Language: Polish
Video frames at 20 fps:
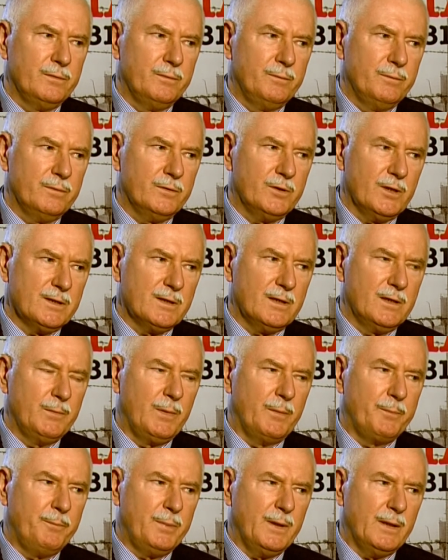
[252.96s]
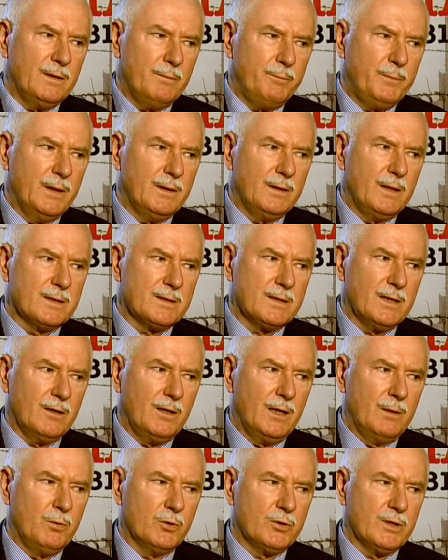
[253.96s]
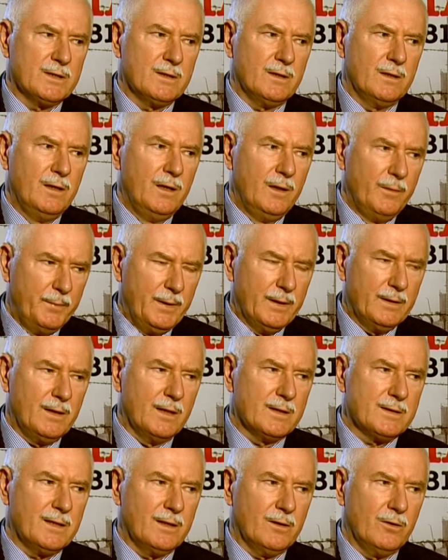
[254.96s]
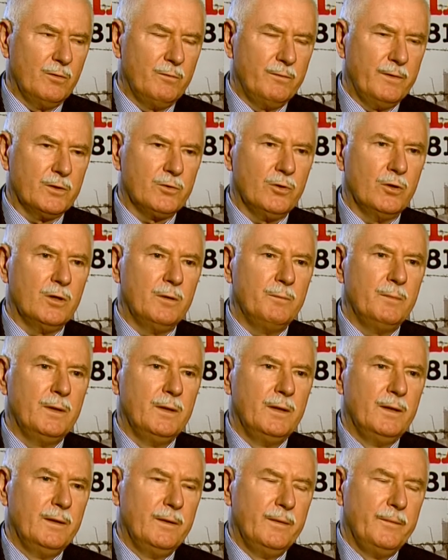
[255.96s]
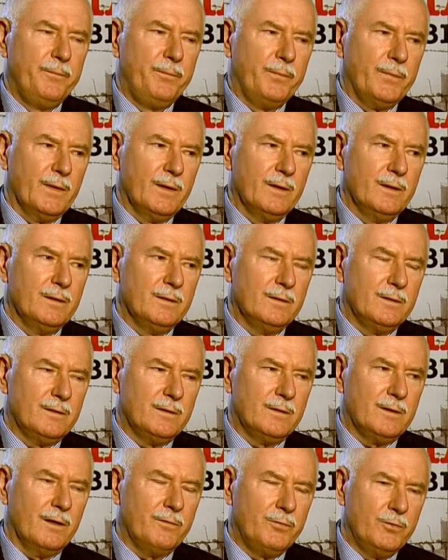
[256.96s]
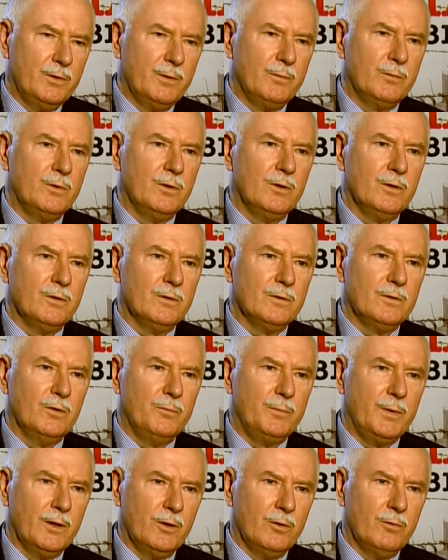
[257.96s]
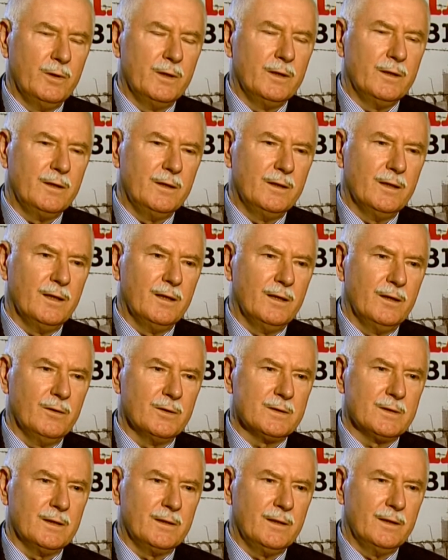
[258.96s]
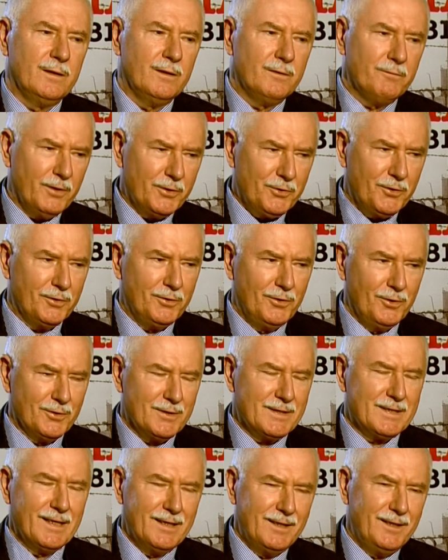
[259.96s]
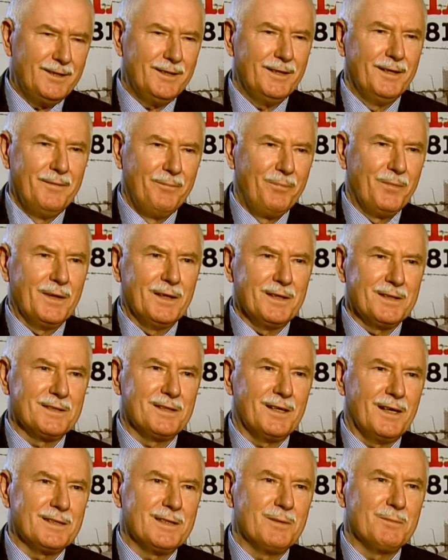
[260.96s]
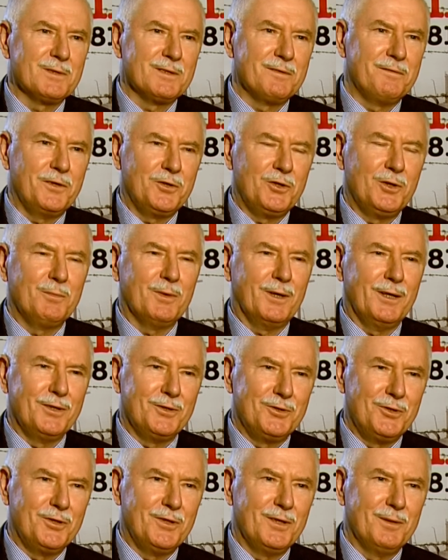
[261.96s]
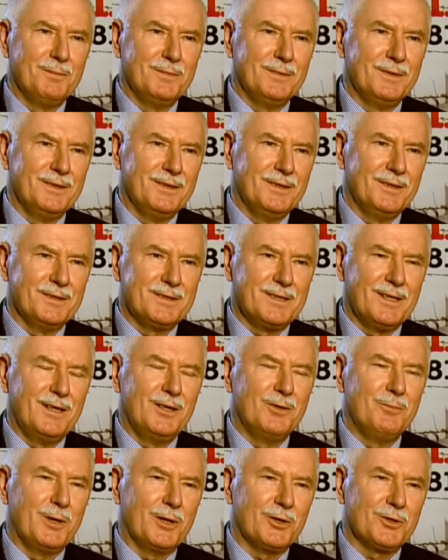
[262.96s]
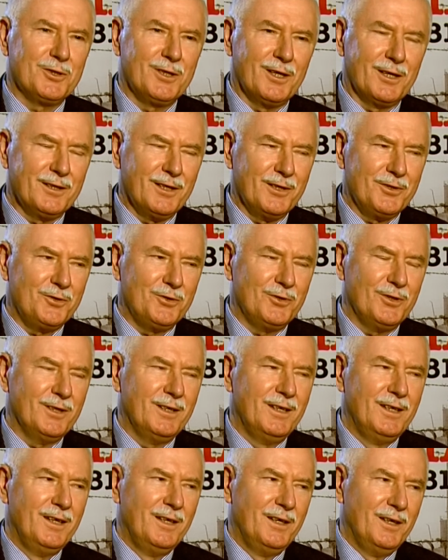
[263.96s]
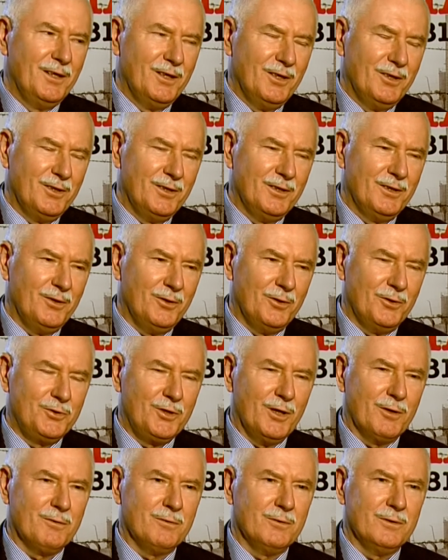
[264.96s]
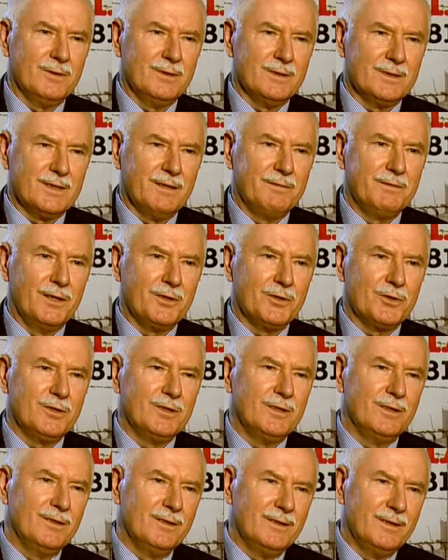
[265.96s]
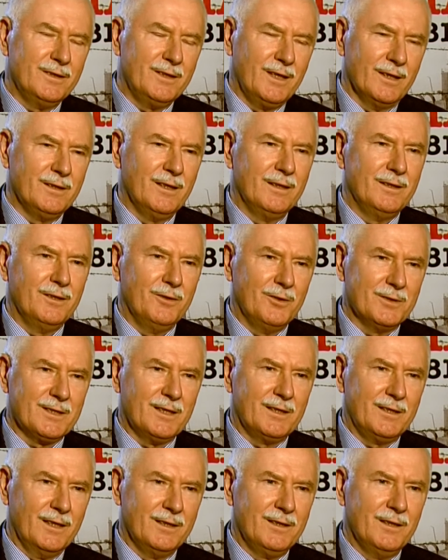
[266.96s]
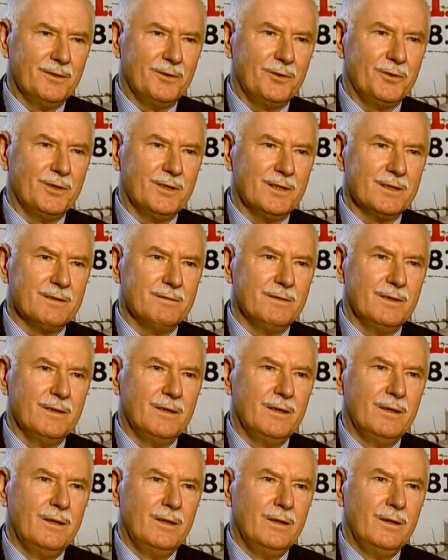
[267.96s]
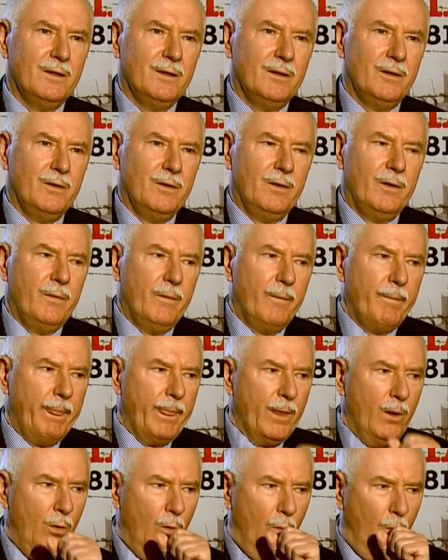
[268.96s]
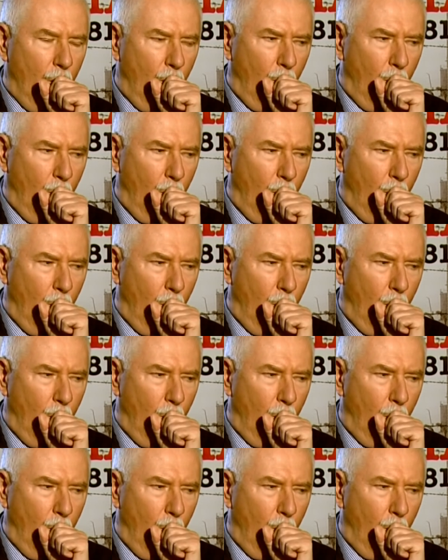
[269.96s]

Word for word: przez y, chyba 15 albo 15 wieczorem y, trafiłem do, do Białęki na OZ1, właśnie do celi z, razem z Wiesiem Kęcikiem, y, cela numer 14, oddział zewnętrzny 1, OZ1. To się Właśnie, kto jeszcze był w tej celi?